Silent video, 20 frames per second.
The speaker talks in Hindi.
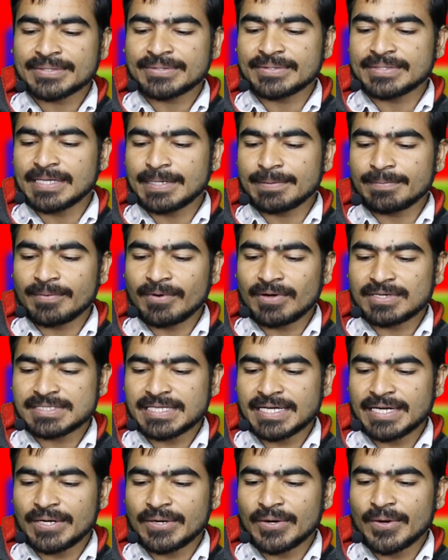तो इधर में बहुत
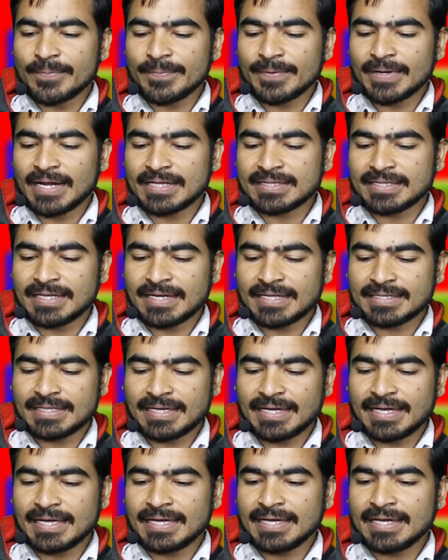सारे ऑफर आते
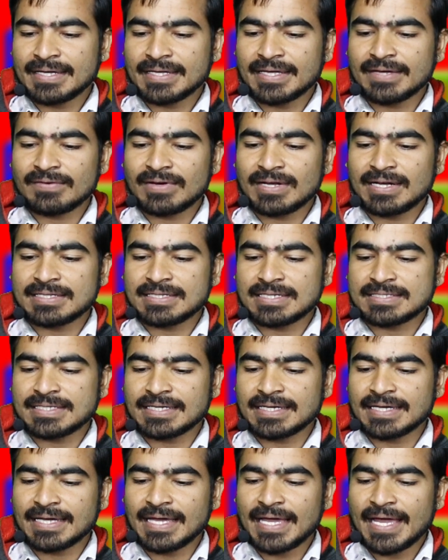रहते हैं ये वाले
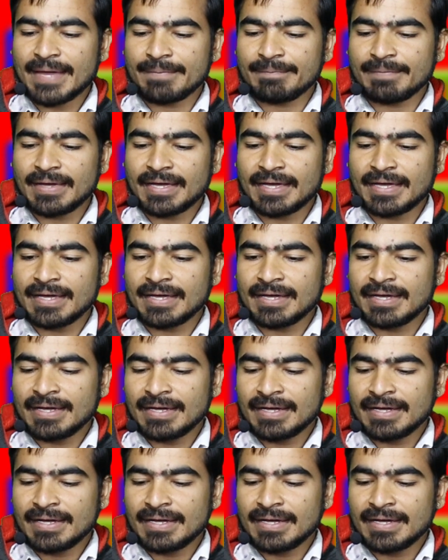जैसे कि गेम है